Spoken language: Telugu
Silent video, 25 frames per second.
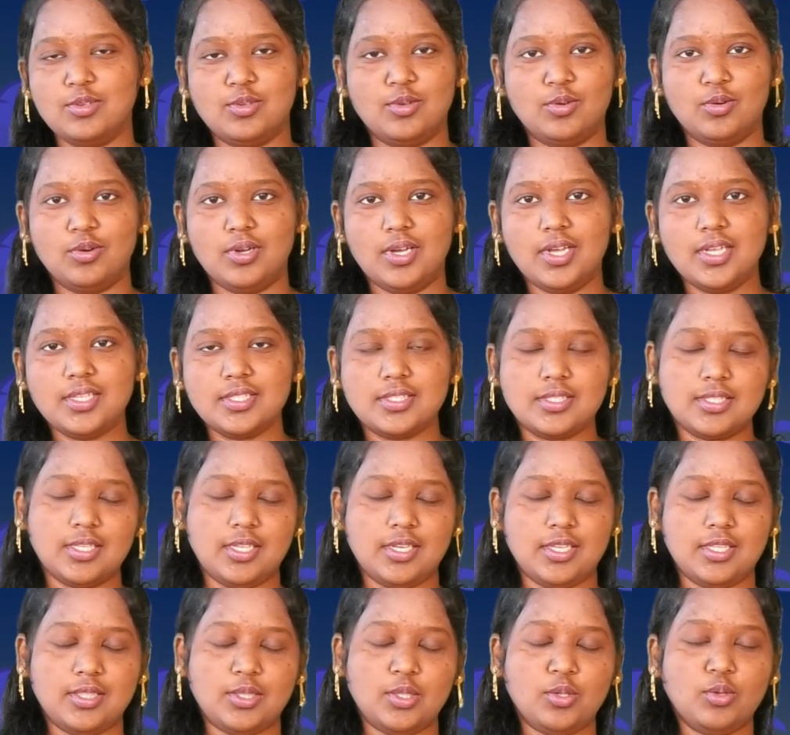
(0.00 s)
నోవా
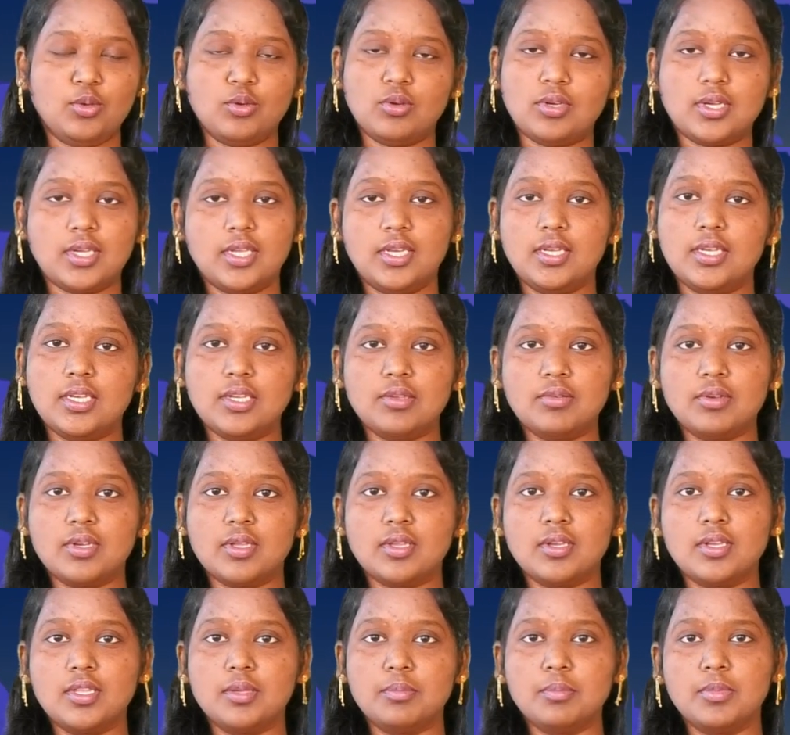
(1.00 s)
సరే అయితే ఇంకొక హింట్
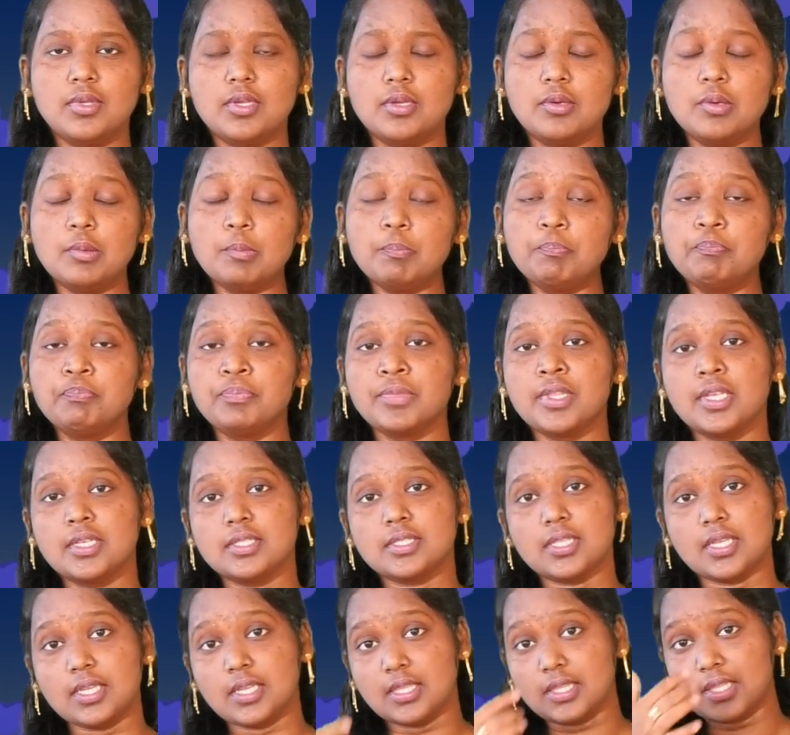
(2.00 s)
ఇవ్వనా నేను మీకు
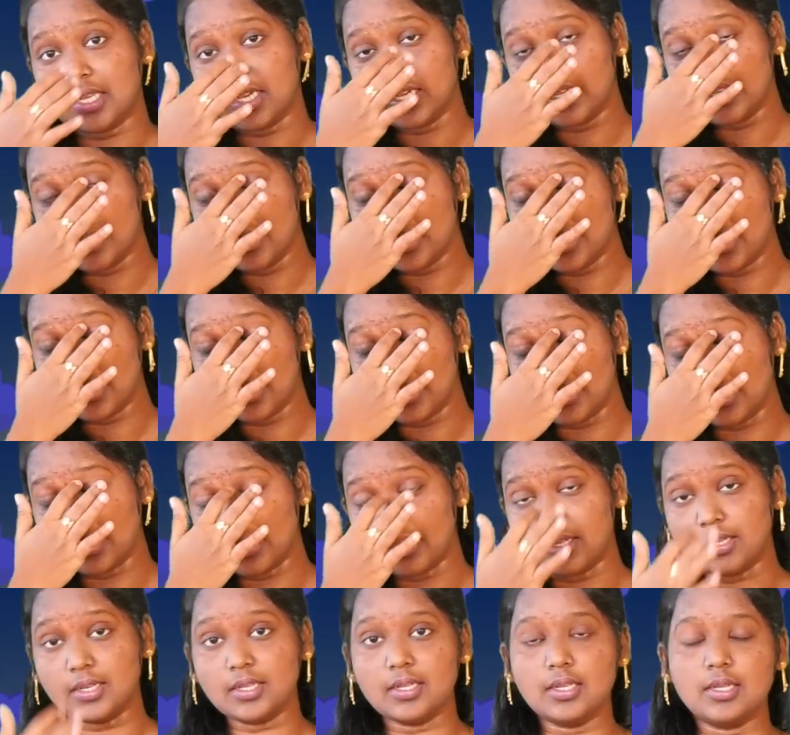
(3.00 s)
సరే ఆ హింట్
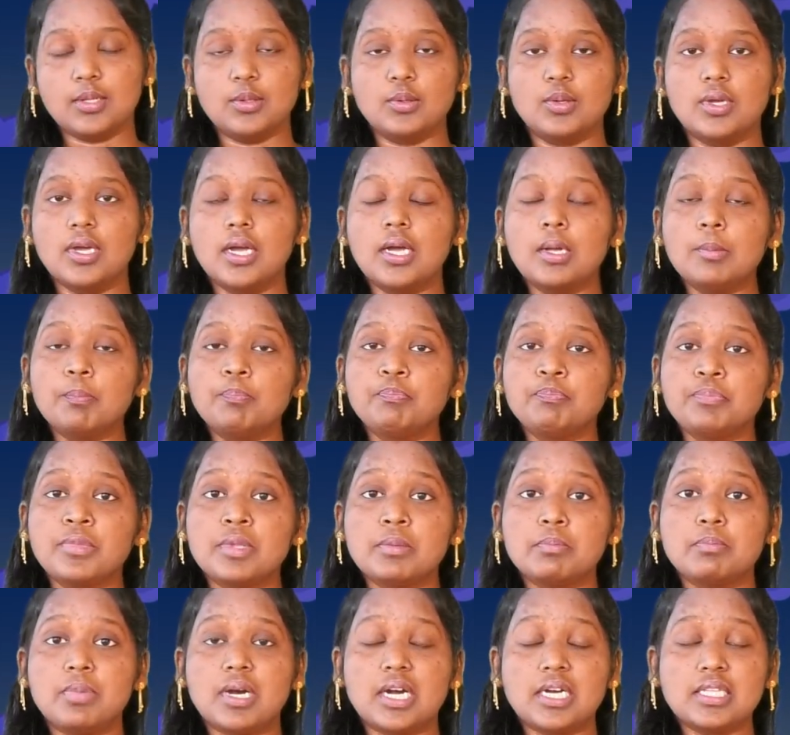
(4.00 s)
ఏంటంటే కనుక
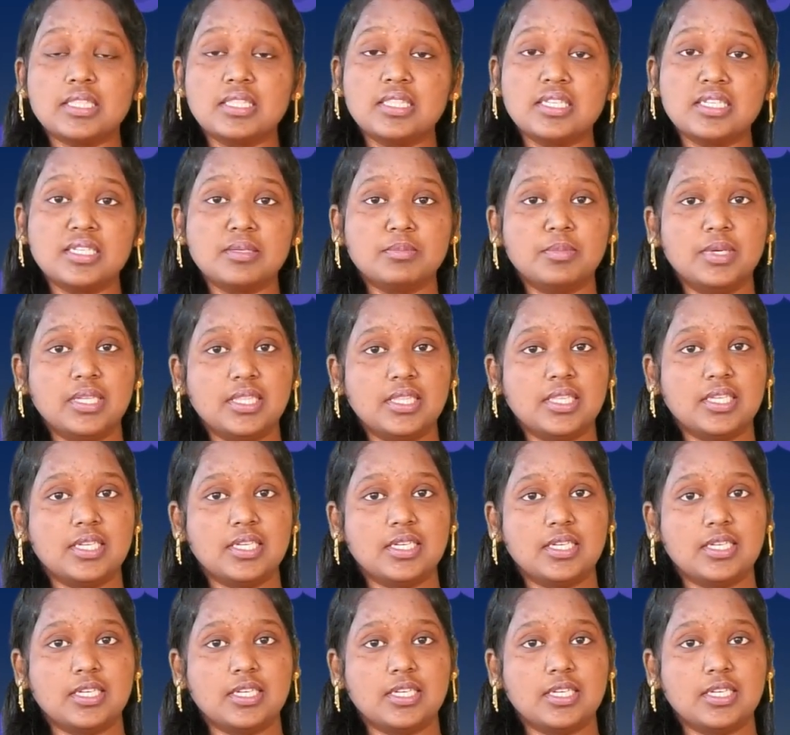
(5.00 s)
పాత నిబంధన